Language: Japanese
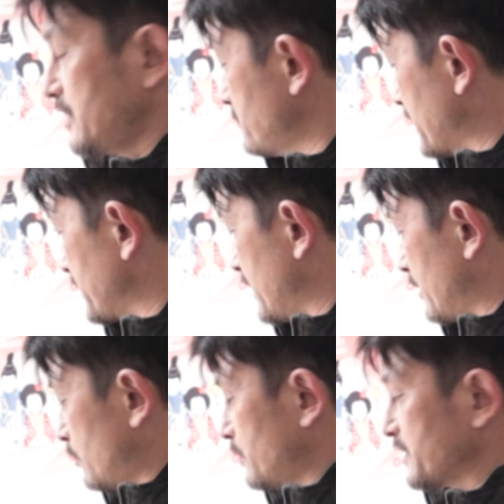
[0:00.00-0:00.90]
今
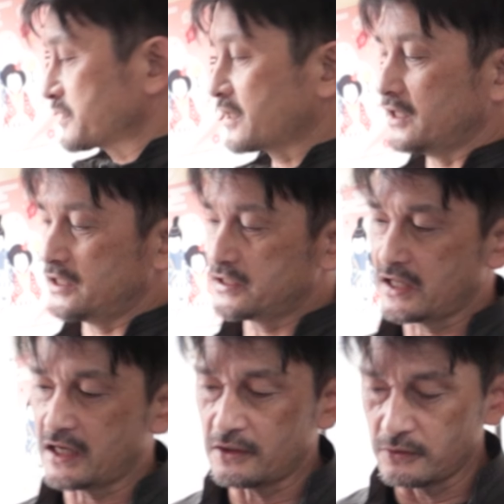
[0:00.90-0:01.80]
ね、お預かりし
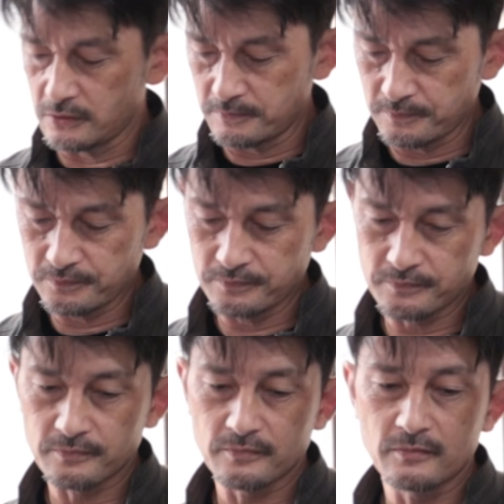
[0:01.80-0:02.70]
ている
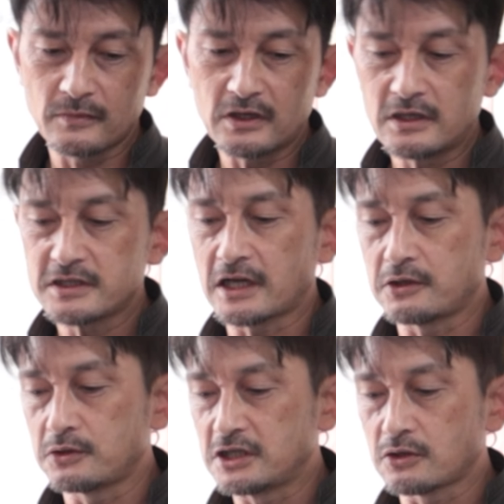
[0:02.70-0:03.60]
車
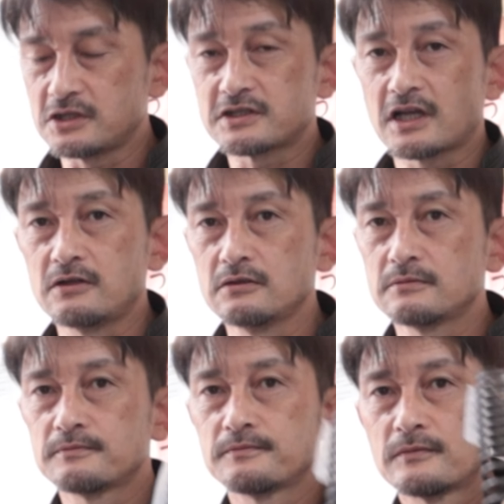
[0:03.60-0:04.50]
両に取り付ける
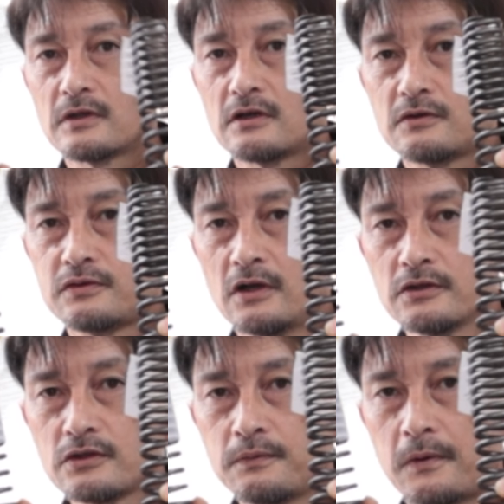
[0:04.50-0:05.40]

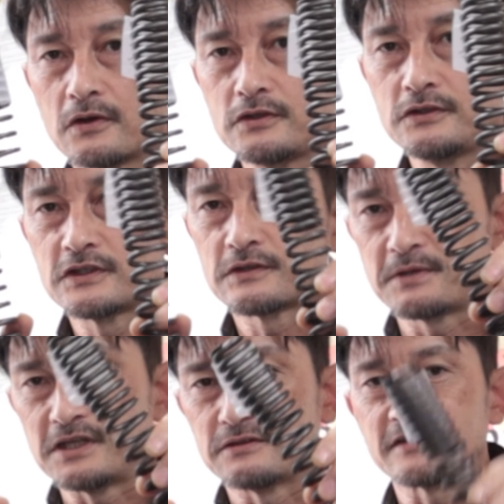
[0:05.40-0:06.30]

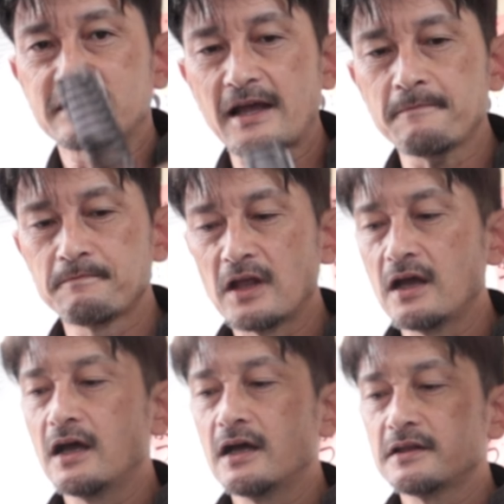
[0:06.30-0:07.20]
フロントフォークスプリングですね。
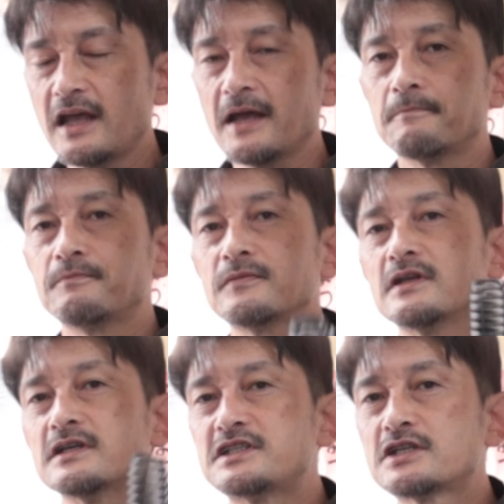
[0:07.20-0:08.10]
で、
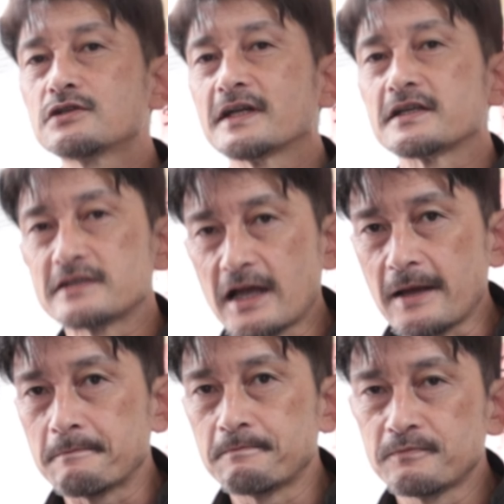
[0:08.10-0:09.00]
実はですね、